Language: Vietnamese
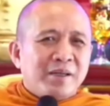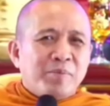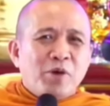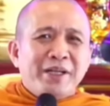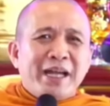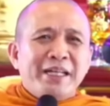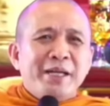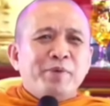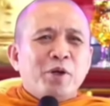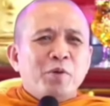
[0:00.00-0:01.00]
mỗi ngày
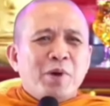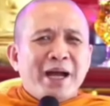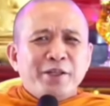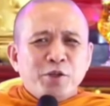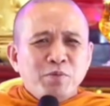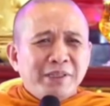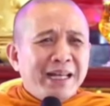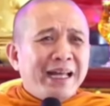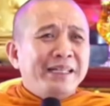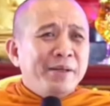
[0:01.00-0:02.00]
đêm trôi qua chúng ta
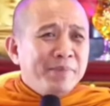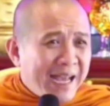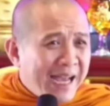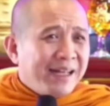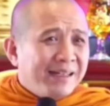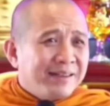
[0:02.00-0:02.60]
lại thêm già